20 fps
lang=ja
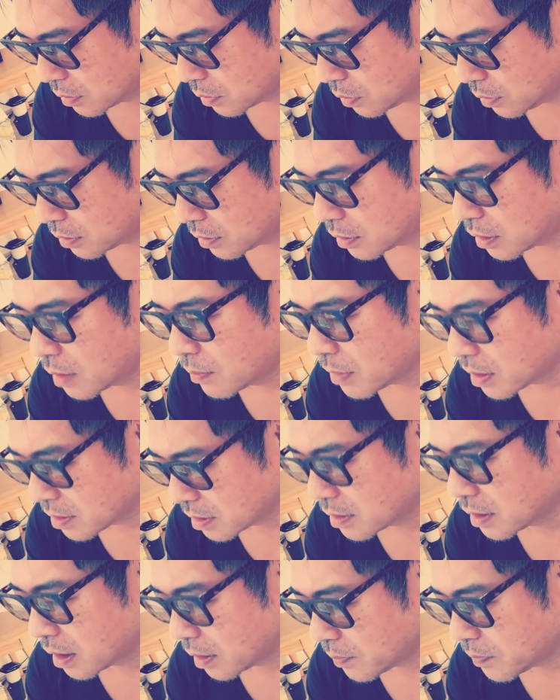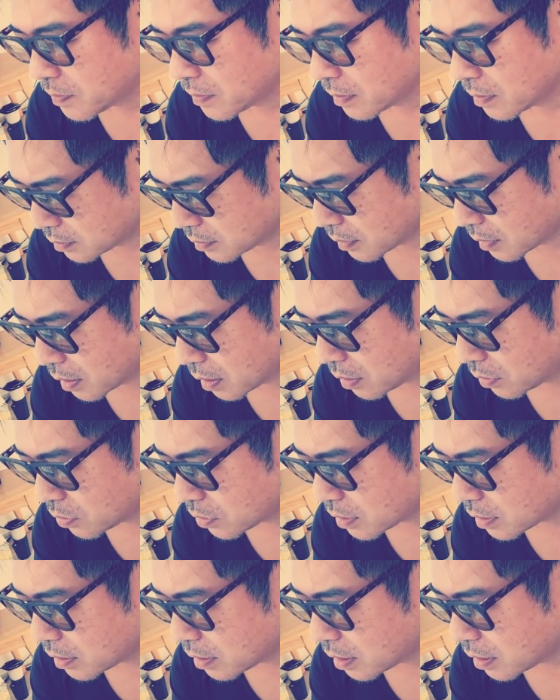と言ってました。だ
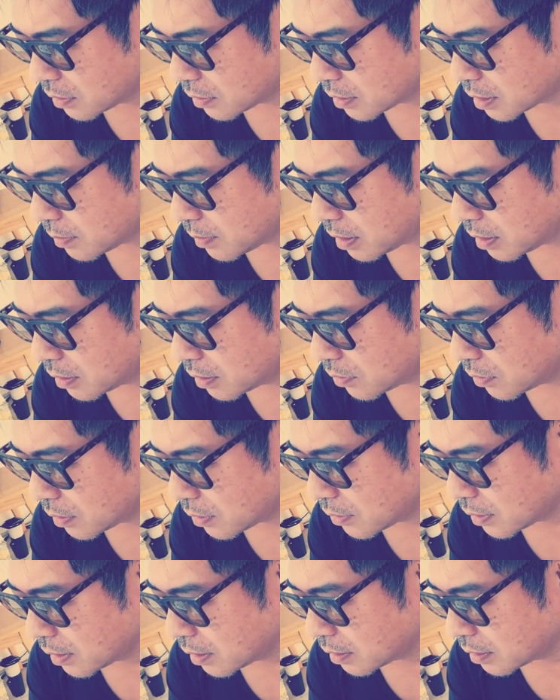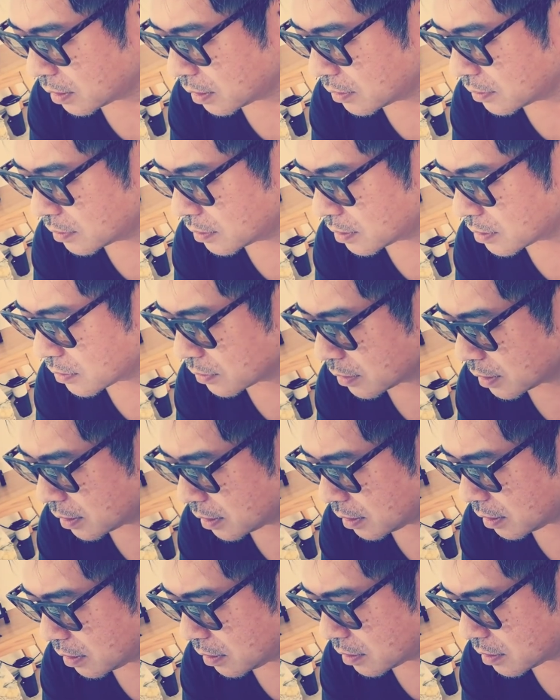としたら何のために動画を上げているんでしょうか
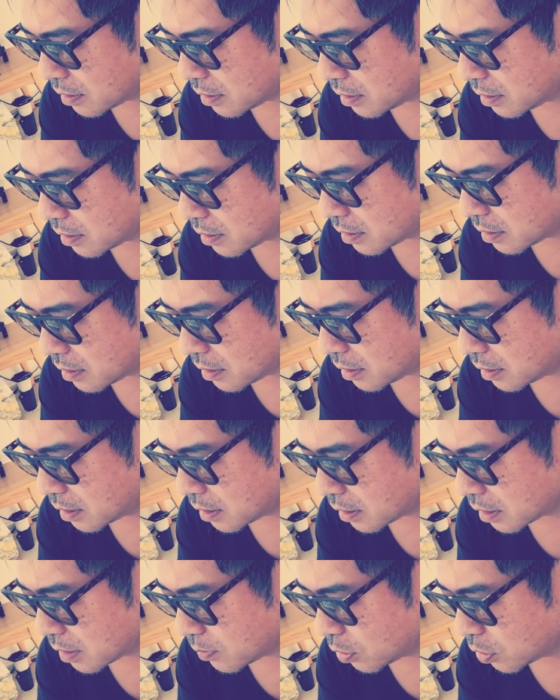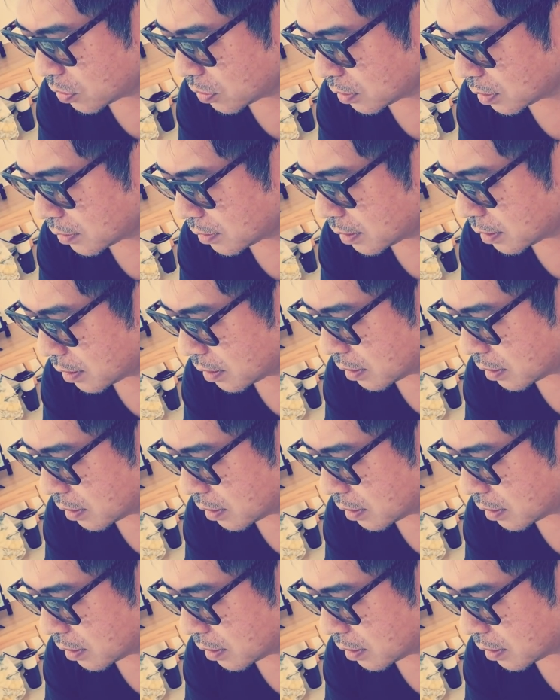ね。1日に何回も動画を